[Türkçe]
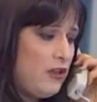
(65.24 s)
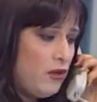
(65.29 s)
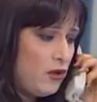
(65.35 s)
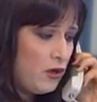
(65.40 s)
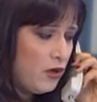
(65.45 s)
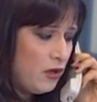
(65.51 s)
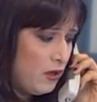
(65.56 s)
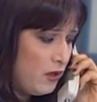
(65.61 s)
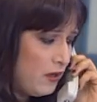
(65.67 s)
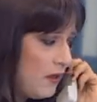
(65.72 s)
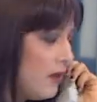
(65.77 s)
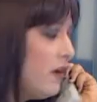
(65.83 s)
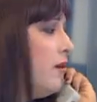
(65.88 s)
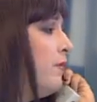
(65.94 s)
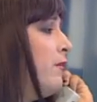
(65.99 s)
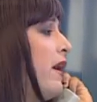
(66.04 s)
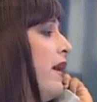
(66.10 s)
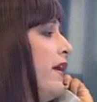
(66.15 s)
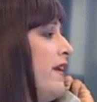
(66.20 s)
Alo
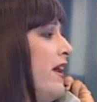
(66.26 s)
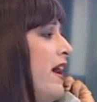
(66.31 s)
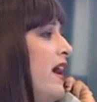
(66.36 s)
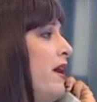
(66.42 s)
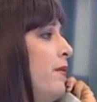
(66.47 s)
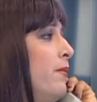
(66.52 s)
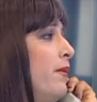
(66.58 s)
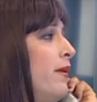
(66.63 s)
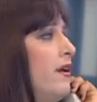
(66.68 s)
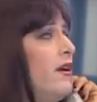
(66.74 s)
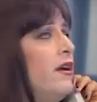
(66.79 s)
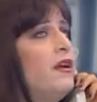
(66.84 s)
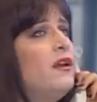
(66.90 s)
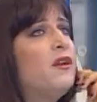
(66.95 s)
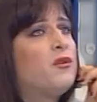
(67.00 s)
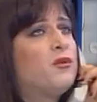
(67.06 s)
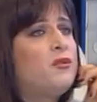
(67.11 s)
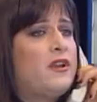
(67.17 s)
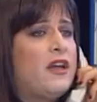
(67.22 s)
Meryem.
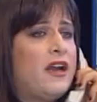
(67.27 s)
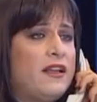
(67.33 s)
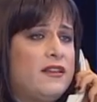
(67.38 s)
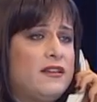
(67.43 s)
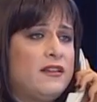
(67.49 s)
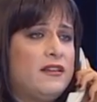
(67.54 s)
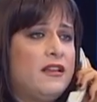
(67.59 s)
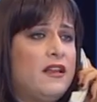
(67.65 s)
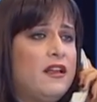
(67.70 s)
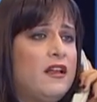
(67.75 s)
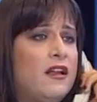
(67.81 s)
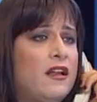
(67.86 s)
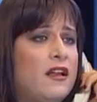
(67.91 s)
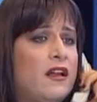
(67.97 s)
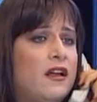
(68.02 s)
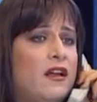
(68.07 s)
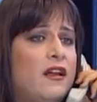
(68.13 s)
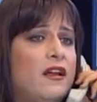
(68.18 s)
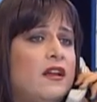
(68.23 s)
Günaydın.
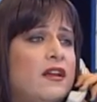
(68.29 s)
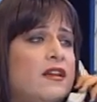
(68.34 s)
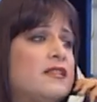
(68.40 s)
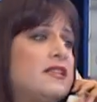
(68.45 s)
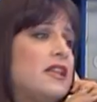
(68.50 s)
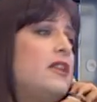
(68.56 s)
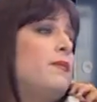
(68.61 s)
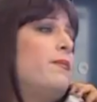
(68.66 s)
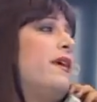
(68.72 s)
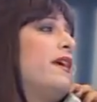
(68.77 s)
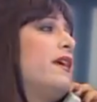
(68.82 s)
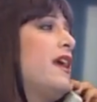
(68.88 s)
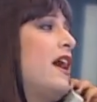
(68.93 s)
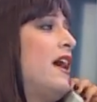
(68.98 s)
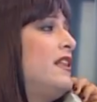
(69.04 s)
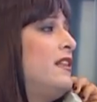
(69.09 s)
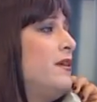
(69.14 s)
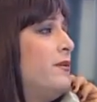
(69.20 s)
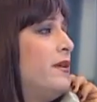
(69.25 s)
Selim Bey
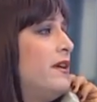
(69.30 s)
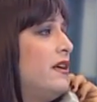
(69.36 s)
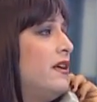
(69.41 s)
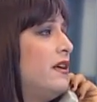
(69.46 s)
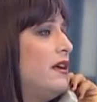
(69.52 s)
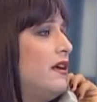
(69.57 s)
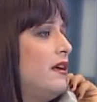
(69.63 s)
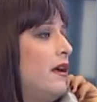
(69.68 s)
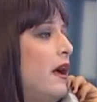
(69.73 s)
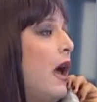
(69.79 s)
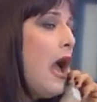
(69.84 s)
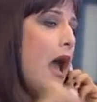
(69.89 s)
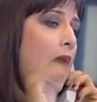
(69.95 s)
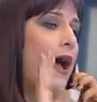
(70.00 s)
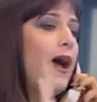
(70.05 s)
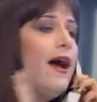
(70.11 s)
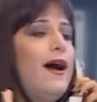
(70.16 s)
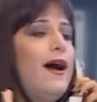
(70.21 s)
geldi mi? Ha,